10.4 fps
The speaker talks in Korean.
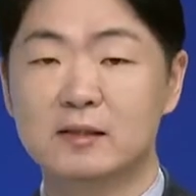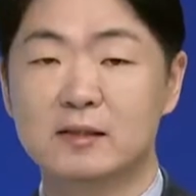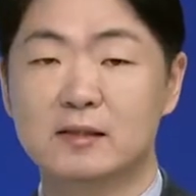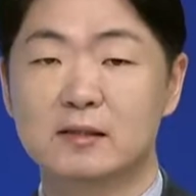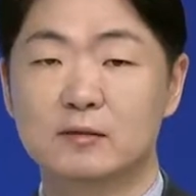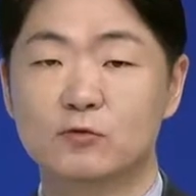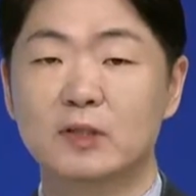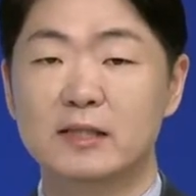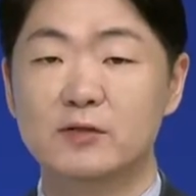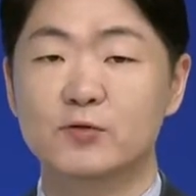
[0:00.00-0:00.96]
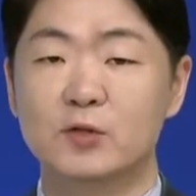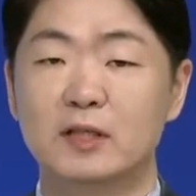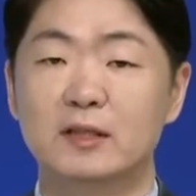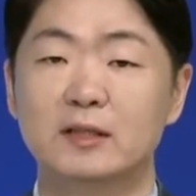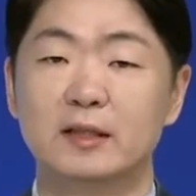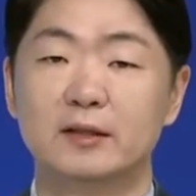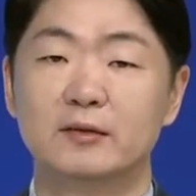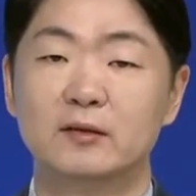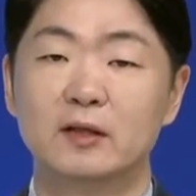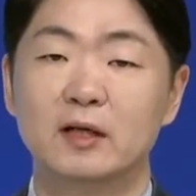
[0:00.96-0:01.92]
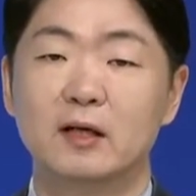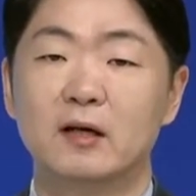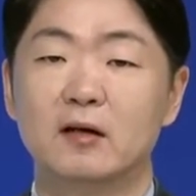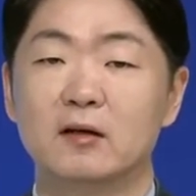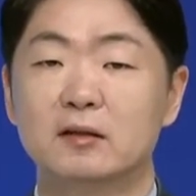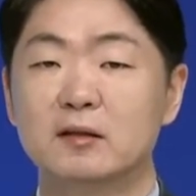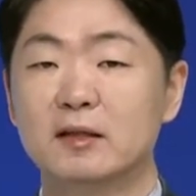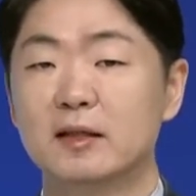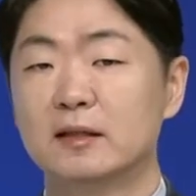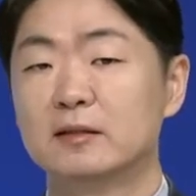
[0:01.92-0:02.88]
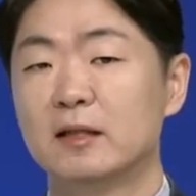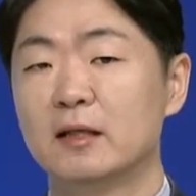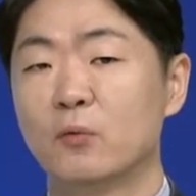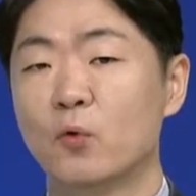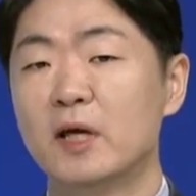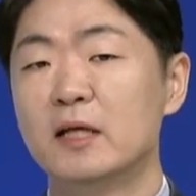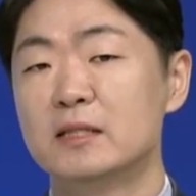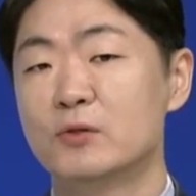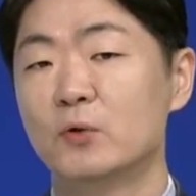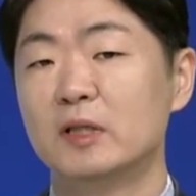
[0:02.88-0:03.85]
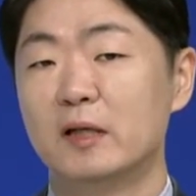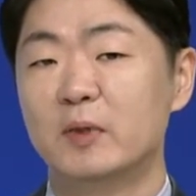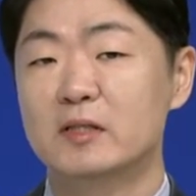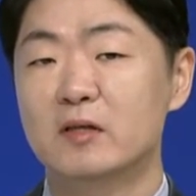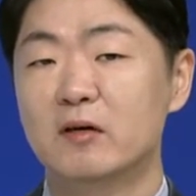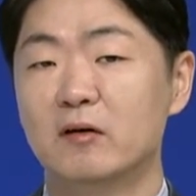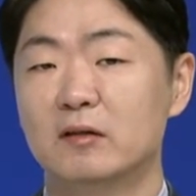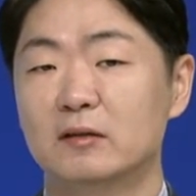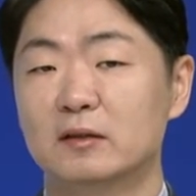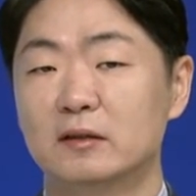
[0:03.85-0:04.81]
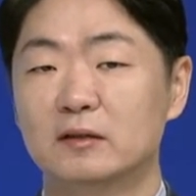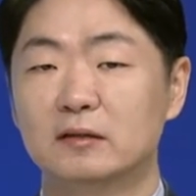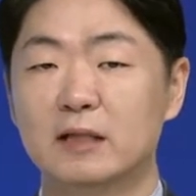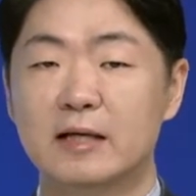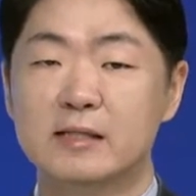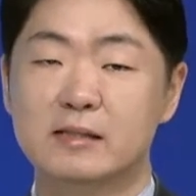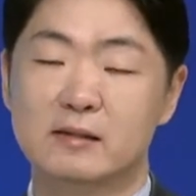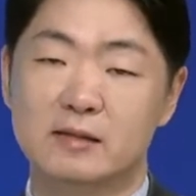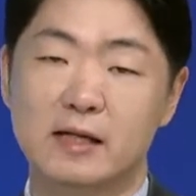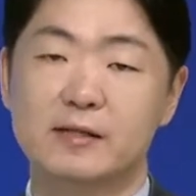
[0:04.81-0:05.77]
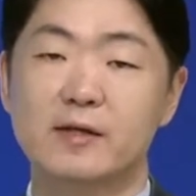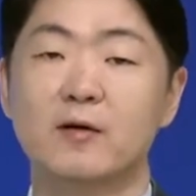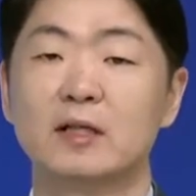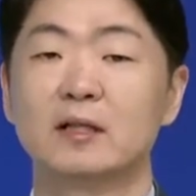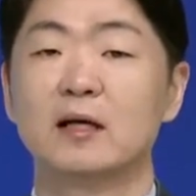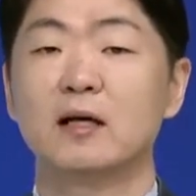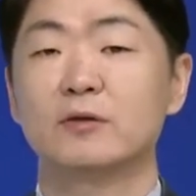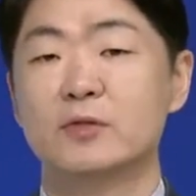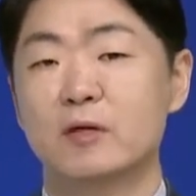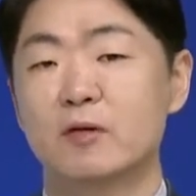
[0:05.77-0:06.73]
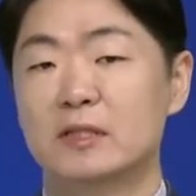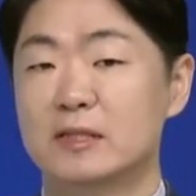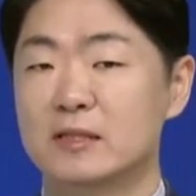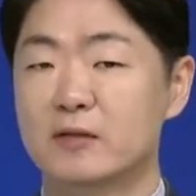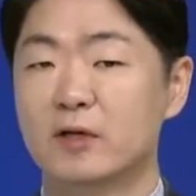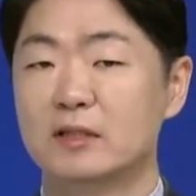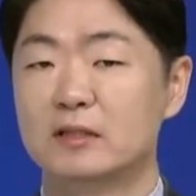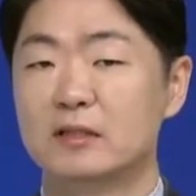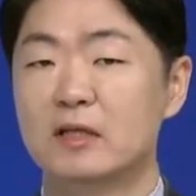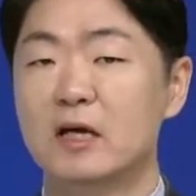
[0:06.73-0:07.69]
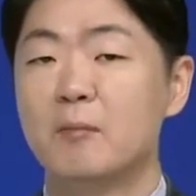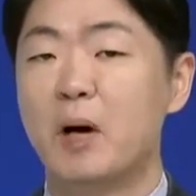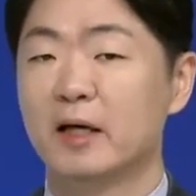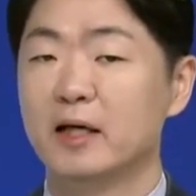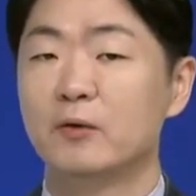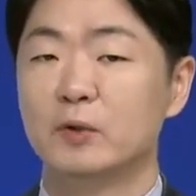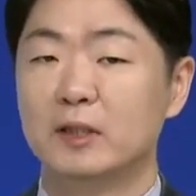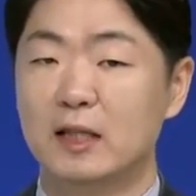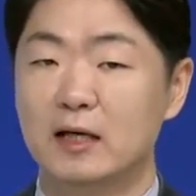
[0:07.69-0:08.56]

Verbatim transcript: 하는 것은 누구나 있을 수 있겠는데요. 네. 어, 그런데 그게 오래 지속이 되면서 어, 나의 어, 사회생활이나 학교생활, 직장생활을 방해하고